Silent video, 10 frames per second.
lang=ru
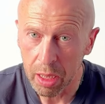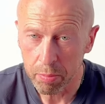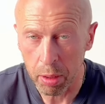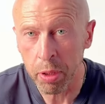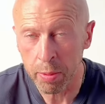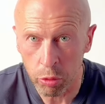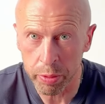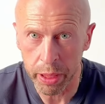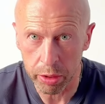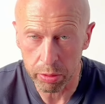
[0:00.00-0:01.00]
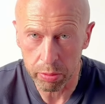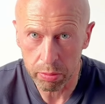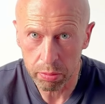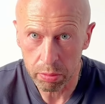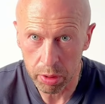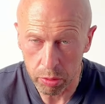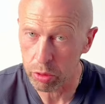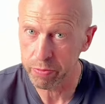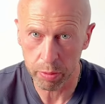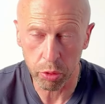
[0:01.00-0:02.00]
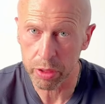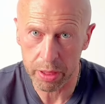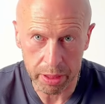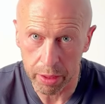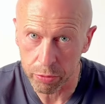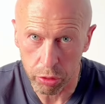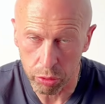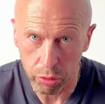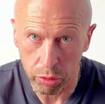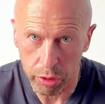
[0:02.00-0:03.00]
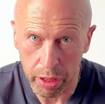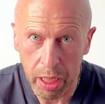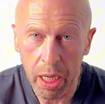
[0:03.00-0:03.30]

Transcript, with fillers: по моему мнению. Ну, то есть вы можете делать все, что угодно.